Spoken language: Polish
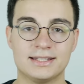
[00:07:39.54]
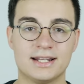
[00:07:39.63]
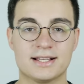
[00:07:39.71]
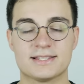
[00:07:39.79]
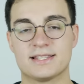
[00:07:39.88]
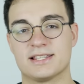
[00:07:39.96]

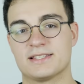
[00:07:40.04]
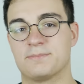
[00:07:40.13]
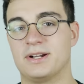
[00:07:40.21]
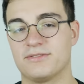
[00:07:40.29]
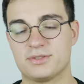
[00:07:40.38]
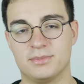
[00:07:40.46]
teraz e,
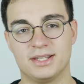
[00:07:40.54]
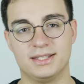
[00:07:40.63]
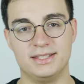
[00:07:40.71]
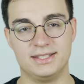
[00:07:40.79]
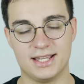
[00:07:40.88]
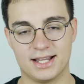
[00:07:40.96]
sprawdźmy,
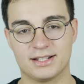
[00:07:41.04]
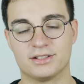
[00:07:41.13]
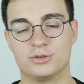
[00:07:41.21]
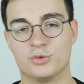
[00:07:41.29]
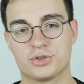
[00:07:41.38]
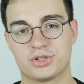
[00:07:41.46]
jak
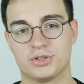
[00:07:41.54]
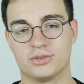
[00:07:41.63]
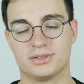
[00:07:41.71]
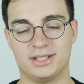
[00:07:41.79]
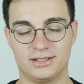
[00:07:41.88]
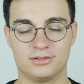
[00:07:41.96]
głośno
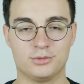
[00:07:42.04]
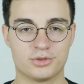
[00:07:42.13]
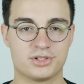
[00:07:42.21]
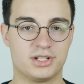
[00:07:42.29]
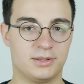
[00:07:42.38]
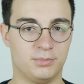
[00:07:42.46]
ten
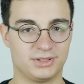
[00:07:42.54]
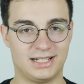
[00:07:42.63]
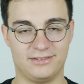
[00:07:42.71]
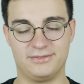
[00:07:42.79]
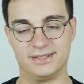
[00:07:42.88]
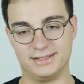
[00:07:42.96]
głośnik
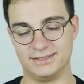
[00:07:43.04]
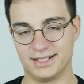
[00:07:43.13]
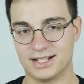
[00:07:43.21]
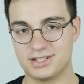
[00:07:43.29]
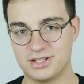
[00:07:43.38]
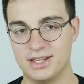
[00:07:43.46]
potrafi
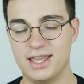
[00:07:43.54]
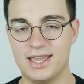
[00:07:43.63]
grać.